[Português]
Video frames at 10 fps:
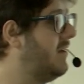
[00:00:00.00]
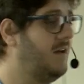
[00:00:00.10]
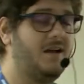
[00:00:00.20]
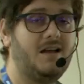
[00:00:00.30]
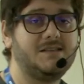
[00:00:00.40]

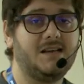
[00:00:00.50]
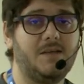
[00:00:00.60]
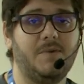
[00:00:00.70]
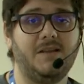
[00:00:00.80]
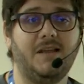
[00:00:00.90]
é,
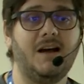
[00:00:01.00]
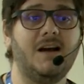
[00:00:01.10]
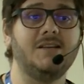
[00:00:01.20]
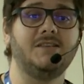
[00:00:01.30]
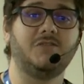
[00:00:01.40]

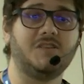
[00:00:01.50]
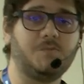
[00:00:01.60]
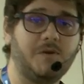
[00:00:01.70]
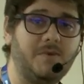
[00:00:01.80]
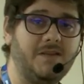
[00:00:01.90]
escalabilidade, alta
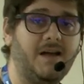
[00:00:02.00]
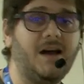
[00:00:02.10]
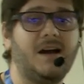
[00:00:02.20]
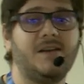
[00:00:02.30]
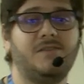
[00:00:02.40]

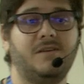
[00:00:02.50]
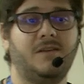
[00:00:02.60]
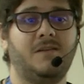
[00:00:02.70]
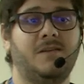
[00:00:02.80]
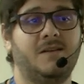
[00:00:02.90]

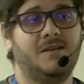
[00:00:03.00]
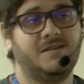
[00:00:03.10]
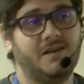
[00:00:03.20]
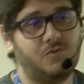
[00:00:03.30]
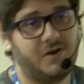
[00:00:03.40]
disponibilidade,
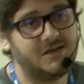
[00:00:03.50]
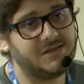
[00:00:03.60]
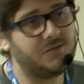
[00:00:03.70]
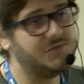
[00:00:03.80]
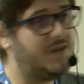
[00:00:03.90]

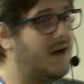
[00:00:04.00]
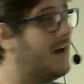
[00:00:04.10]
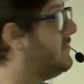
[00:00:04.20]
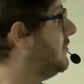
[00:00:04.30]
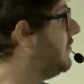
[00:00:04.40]
segurança com os
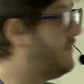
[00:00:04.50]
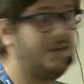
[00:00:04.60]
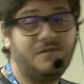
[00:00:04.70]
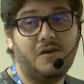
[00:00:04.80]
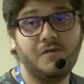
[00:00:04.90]
dados, enfim,
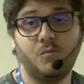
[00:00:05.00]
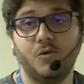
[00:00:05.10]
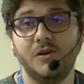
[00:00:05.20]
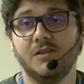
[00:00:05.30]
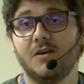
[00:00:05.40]
envolve
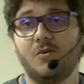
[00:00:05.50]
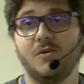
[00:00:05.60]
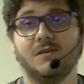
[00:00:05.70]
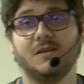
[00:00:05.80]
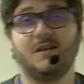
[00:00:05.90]
muita coisa
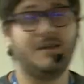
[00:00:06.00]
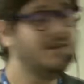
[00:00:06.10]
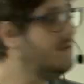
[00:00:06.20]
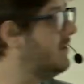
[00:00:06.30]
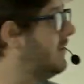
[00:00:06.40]
aqui.
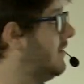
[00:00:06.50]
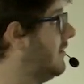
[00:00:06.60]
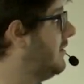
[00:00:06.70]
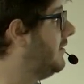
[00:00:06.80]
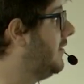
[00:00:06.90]

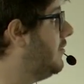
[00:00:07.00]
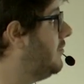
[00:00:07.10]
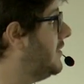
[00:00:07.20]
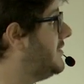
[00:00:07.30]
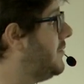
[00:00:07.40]

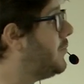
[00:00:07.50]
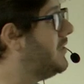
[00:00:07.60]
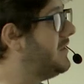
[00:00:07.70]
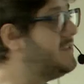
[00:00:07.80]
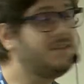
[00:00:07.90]
Então achei
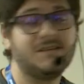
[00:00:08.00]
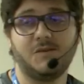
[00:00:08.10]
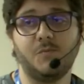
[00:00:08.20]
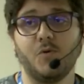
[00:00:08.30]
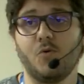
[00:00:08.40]
importante trazer
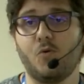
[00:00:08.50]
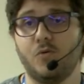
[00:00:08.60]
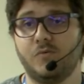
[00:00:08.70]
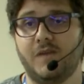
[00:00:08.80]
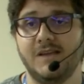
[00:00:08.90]
um pouco o
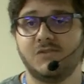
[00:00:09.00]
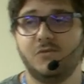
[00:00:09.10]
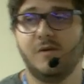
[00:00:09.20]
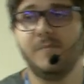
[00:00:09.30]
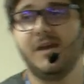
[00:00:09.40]
contexto
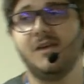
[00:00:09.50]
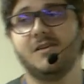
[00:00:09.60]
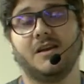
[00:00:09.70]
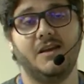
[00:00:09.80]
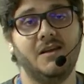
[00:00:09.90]
do
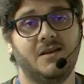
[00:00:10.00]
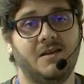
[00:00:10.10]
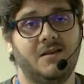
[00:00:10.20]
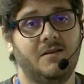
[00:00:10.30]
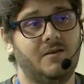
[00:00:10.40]
ambiente aqui
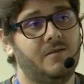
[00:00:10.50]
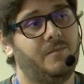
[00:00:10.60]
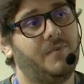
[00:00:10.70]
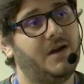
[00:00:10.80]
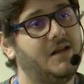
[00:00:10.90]

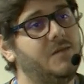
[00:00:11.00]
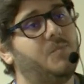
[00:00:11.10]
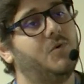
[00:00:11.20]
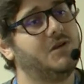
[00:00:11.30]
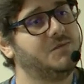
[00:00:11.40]
para
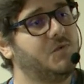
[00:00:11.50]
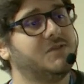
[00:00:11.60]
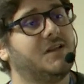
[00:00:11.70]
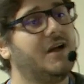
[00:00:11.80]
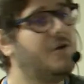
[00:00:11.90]
depois
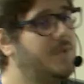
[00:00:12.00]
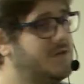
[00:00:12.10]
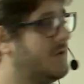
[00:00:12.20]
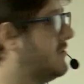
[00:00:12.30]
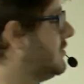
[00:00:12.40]
mostrar
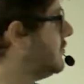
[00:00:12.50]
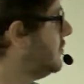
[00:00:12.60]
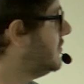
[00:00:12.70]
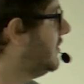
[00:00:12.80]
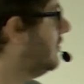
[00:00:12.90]
realmente a nossa
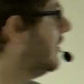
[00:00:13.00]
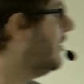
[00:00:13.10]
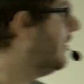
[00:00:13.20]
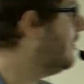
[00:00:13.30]
solução aqui,